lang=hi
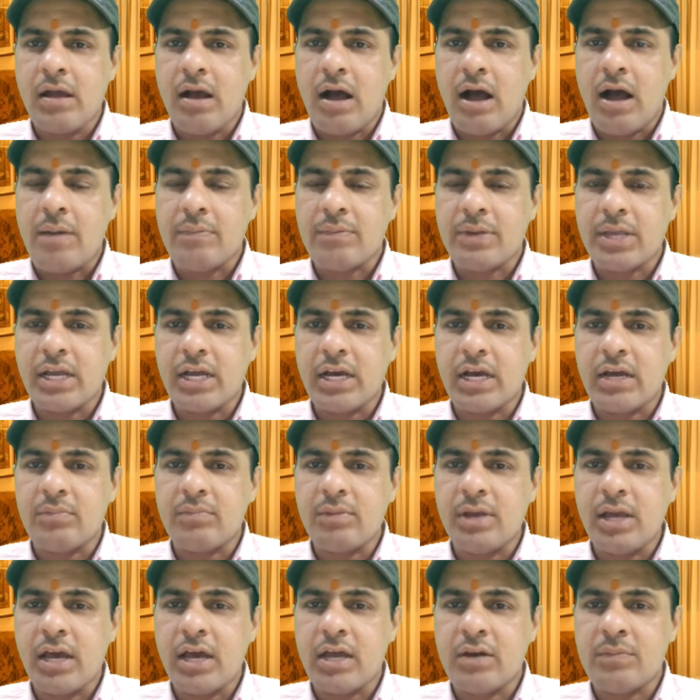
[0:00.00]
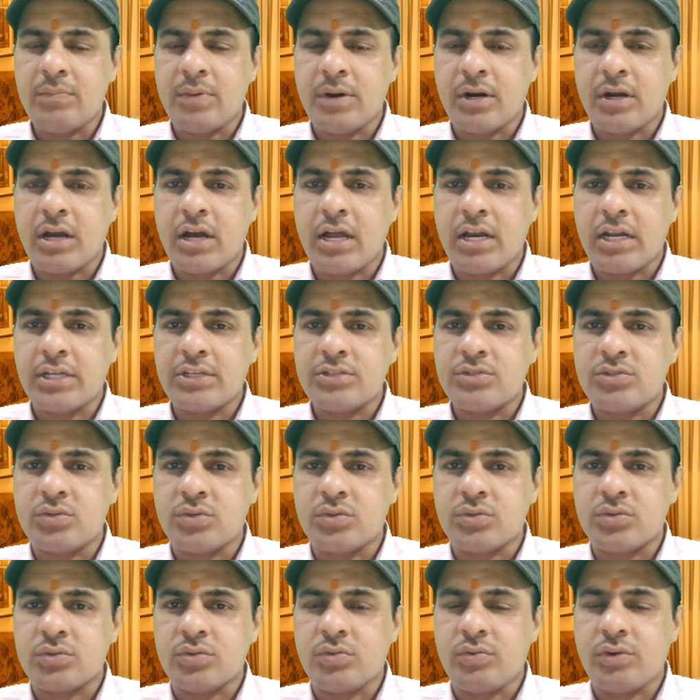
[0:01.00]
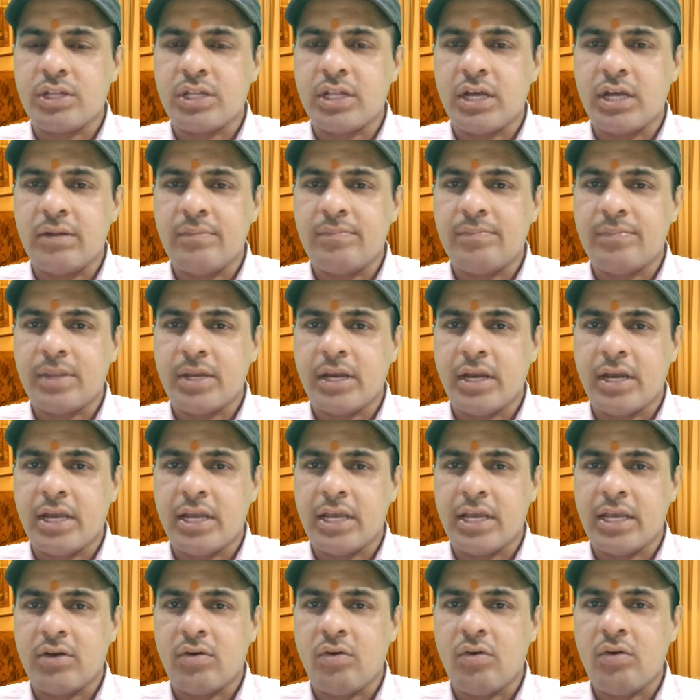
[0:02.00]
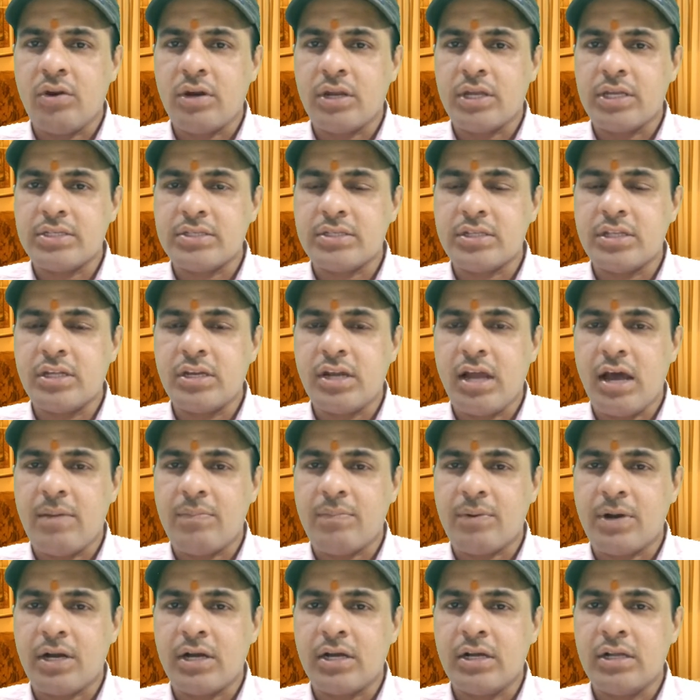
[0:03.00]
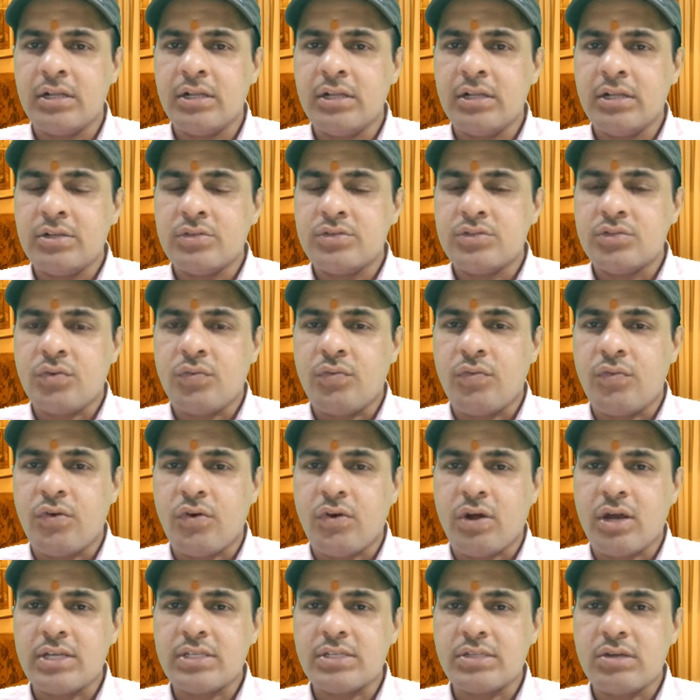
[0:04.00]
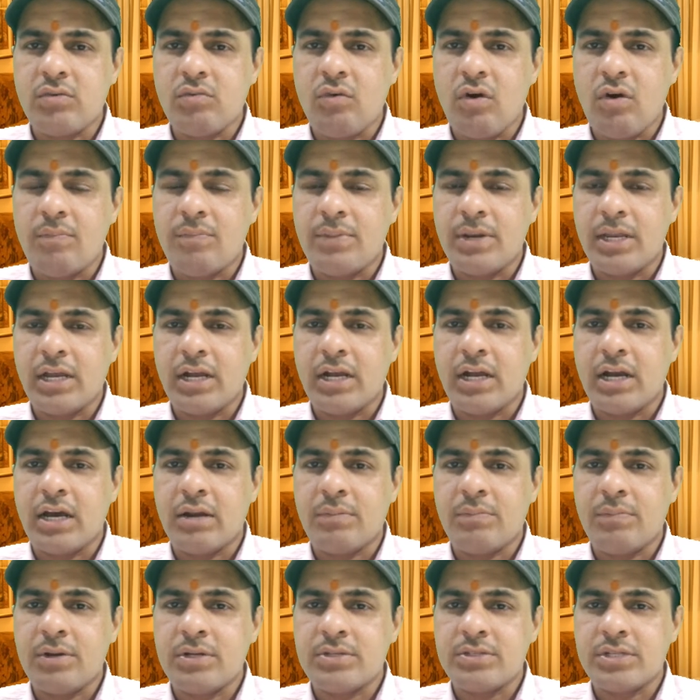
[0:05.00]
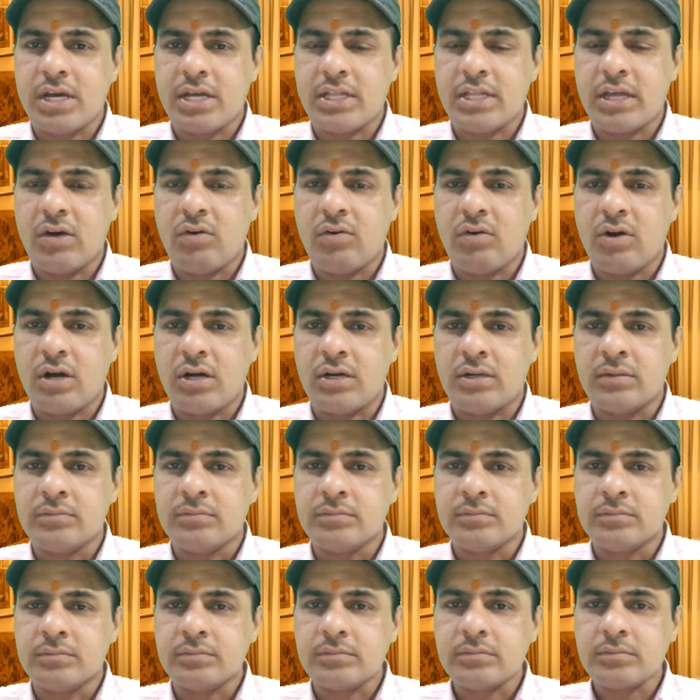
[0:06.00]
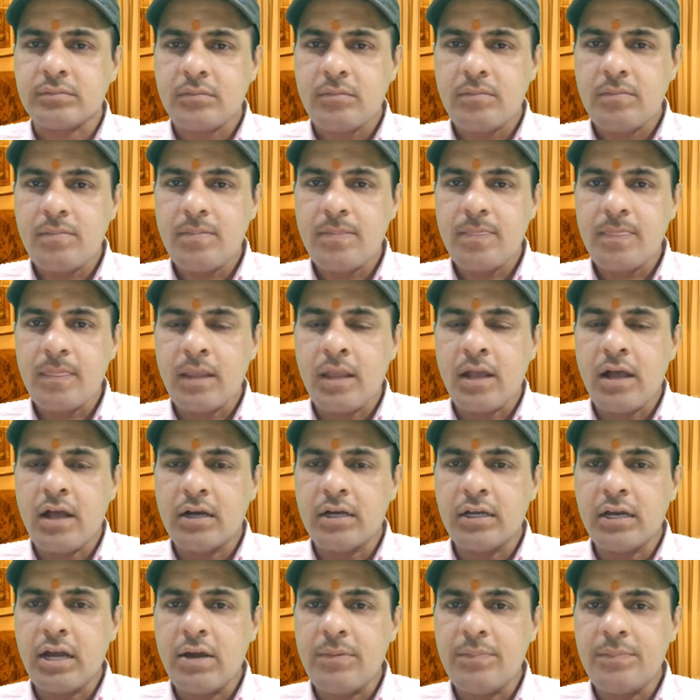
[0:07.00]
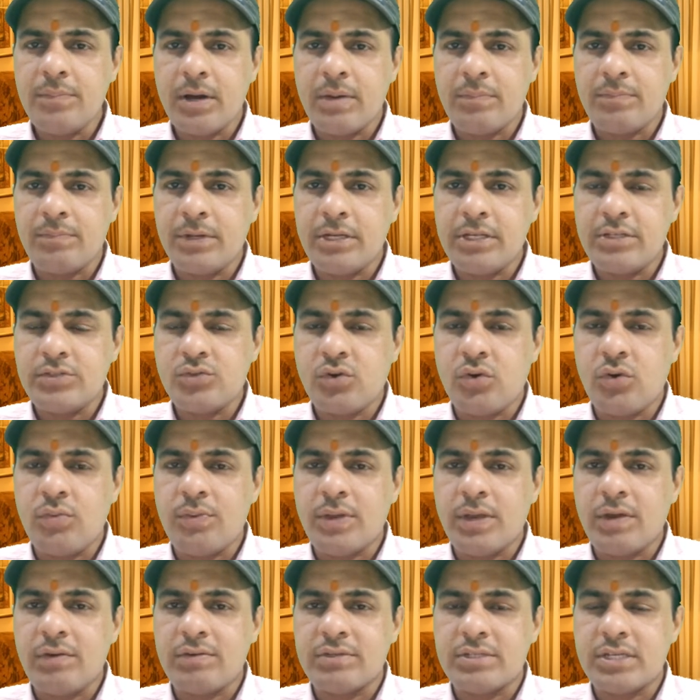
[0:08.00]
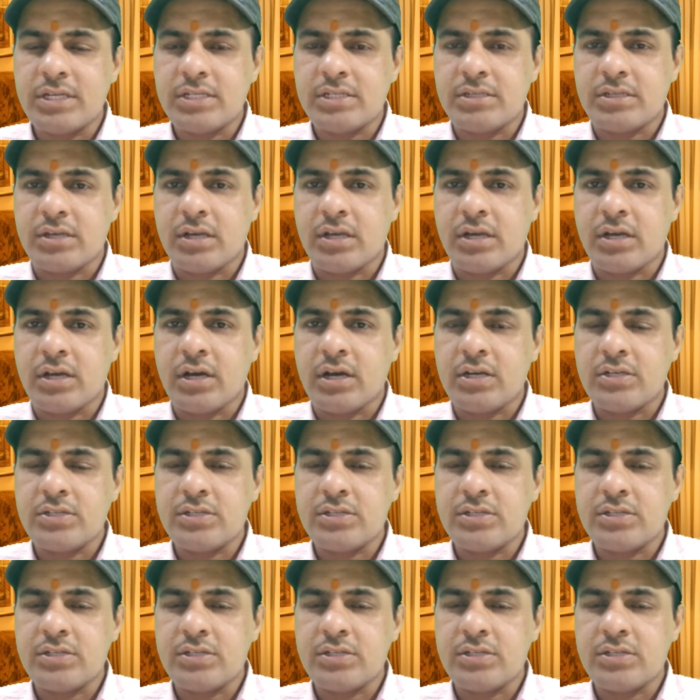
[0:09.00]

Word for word: आपके घर में हर प्रकार की सुख सुविधा रहेगी और इस दिन आपका जो फोकस है वो अपने घर पर ज्यादा होगा अगर आप अपने जॉब की वजह से घर